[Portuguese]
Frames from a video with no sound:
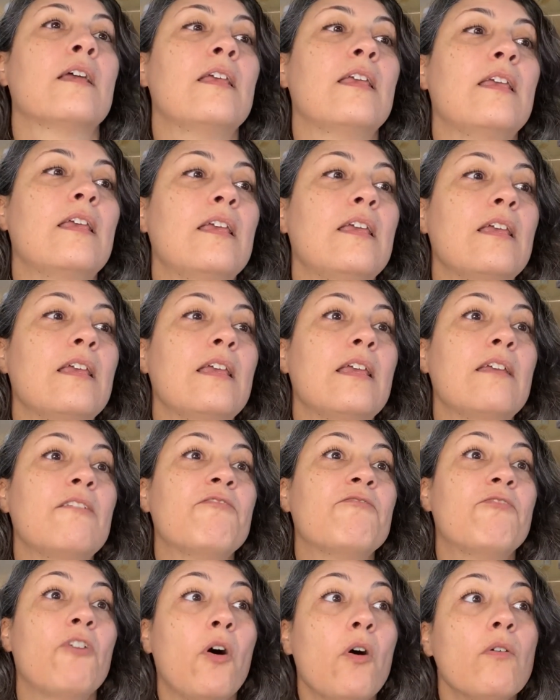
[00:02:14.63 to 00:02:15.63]

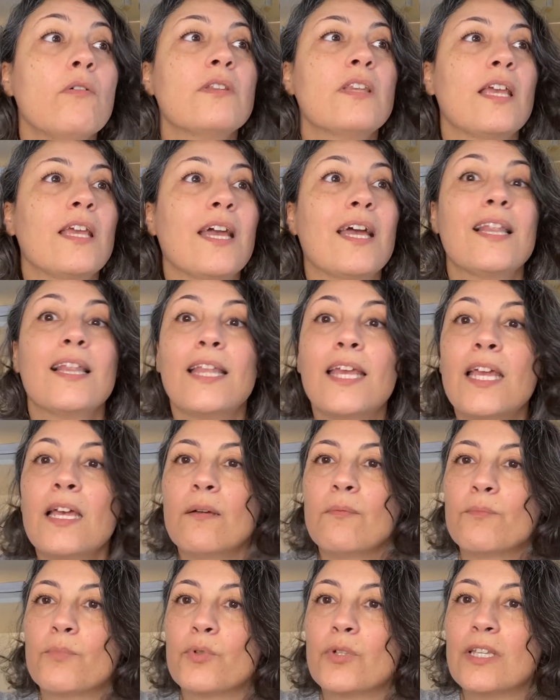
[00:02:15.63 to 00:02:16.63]
E voltem a
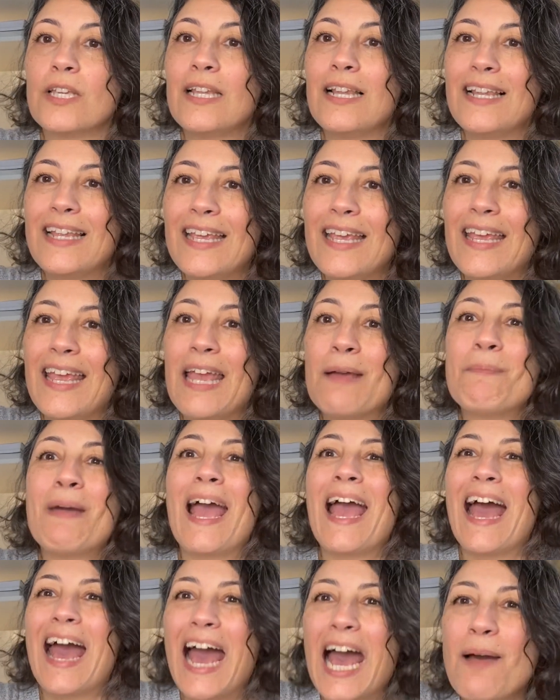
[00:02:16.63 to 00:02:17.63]
ler, porque ler é
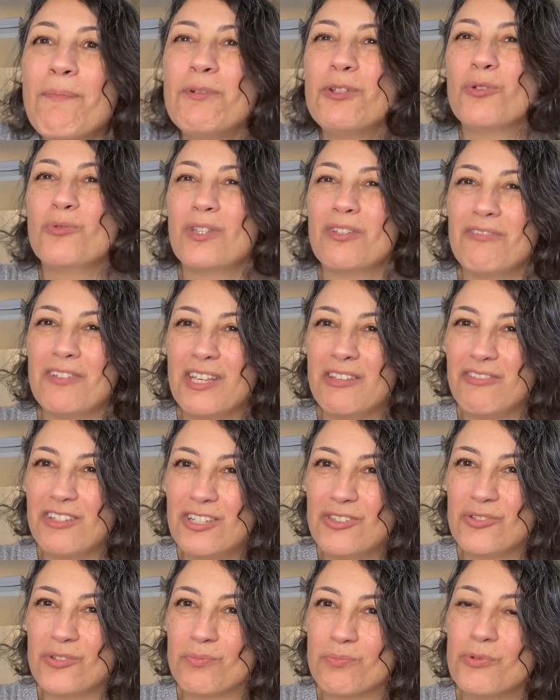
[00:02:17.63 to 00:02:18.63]
mais rápido que ver
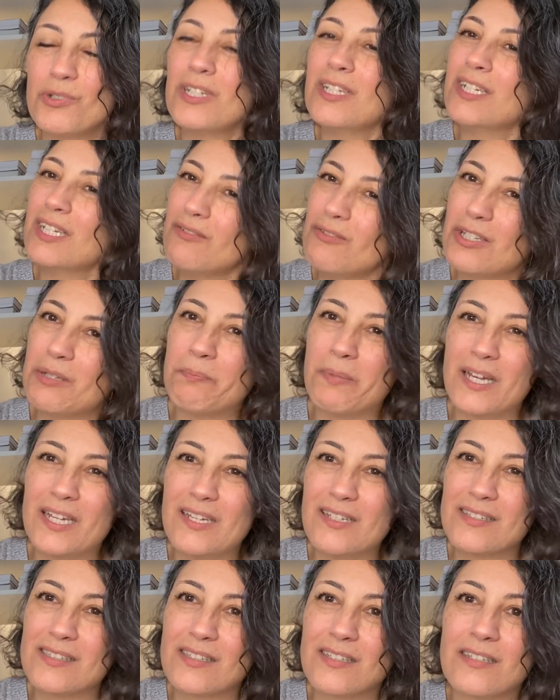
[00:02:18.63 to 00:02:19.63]
vídeo, por incrível que
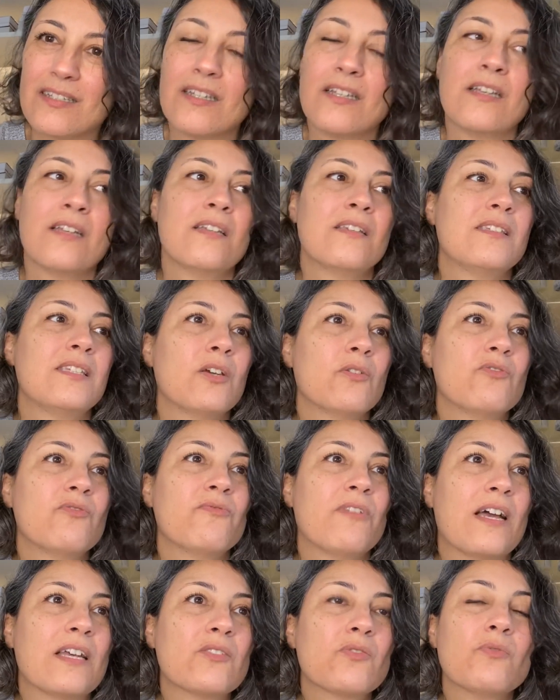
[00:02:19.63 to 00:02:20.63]
pareça. Se eu
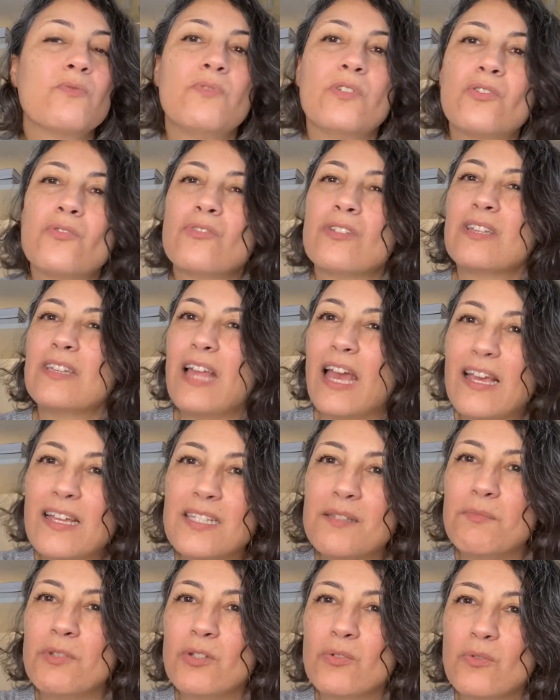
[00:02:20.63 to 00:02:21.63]
faço um vídeo de
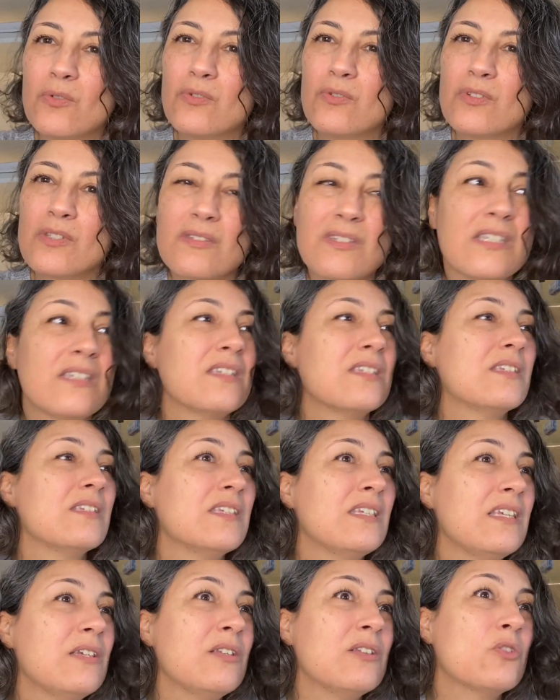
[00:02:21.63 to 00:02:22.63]
10 minutos, em,
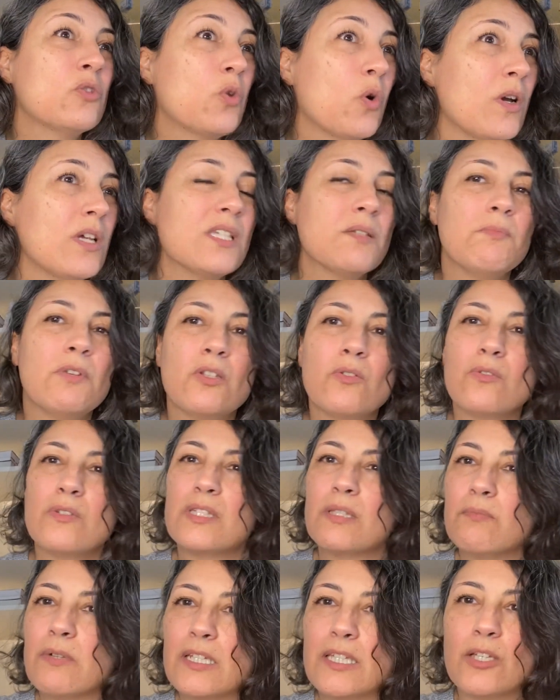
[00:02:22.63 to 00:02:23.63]
em 2 minutos
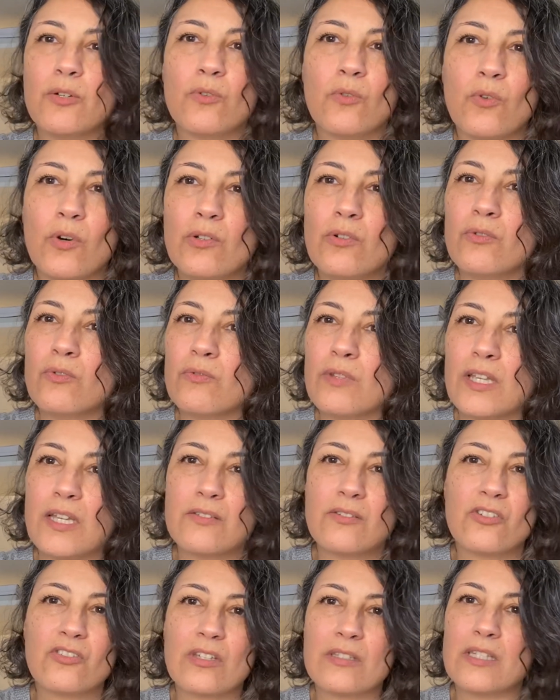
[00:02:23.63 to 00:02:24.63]
você bateu o olho no
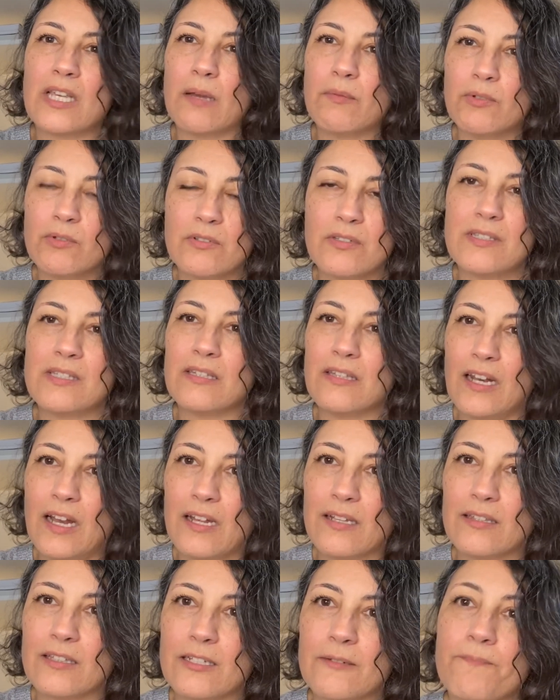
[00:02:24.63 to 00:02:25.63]
texto, você já sabe do que se
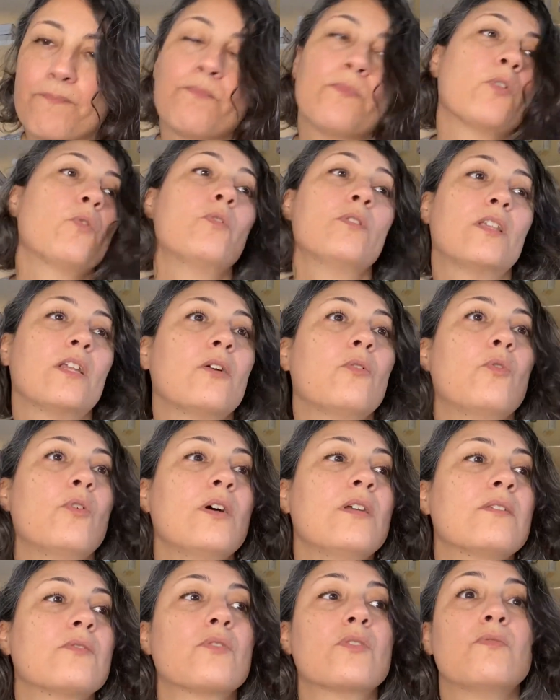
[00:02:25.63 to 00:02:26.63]
trata. Outra
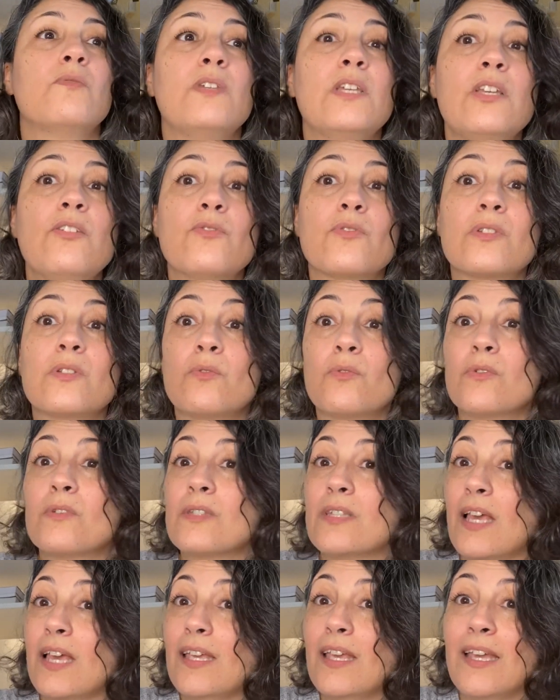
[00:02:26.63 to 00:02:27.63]
coisa, os vídeos não
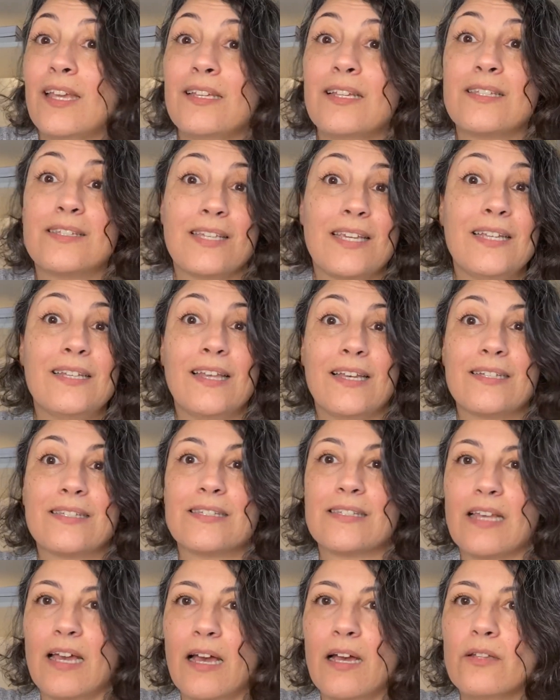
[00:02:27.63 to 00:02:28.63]
conseguem ainda ser
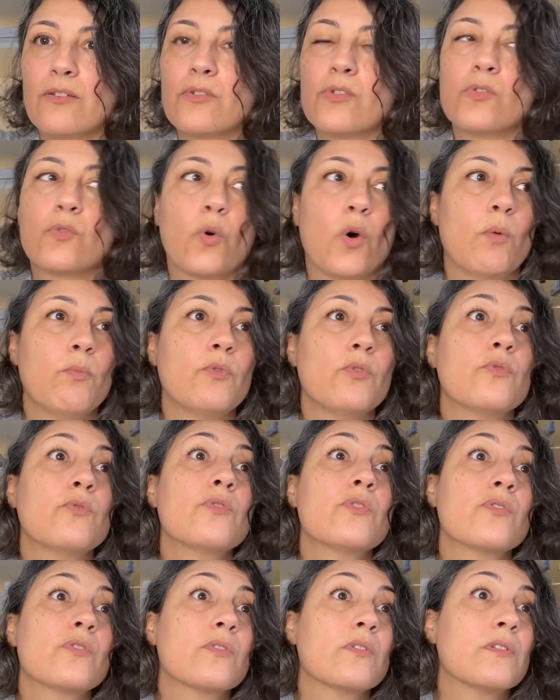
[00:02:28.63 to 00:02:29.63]
indexados como
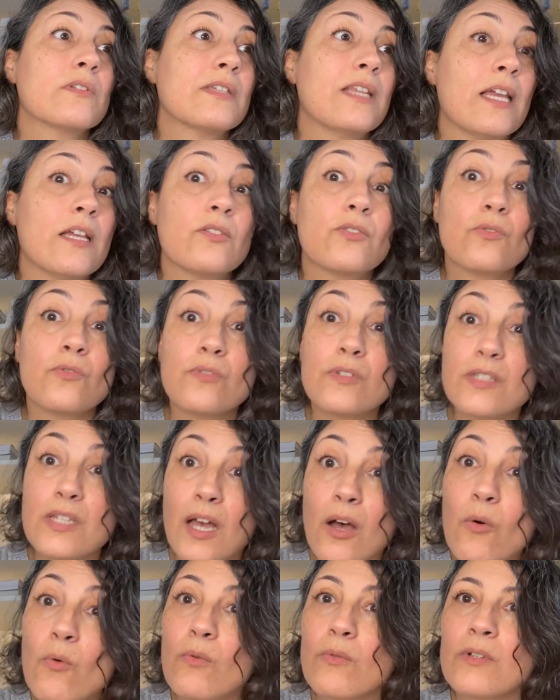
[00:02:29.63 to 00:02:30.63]
os textos
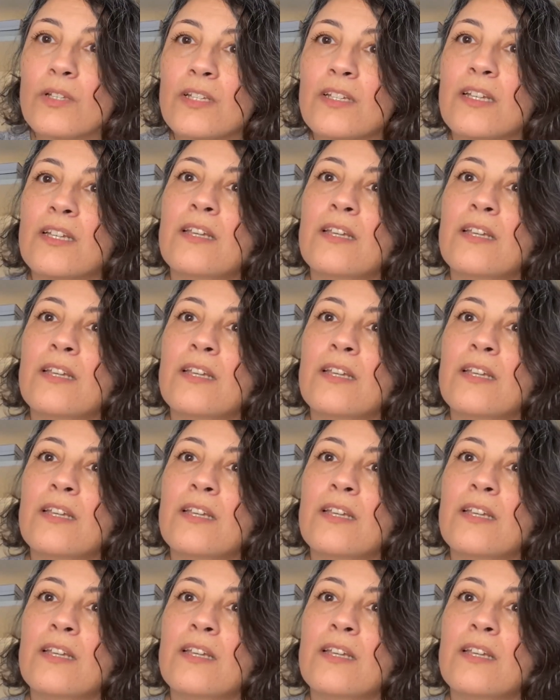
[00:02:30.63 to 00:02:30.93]
são.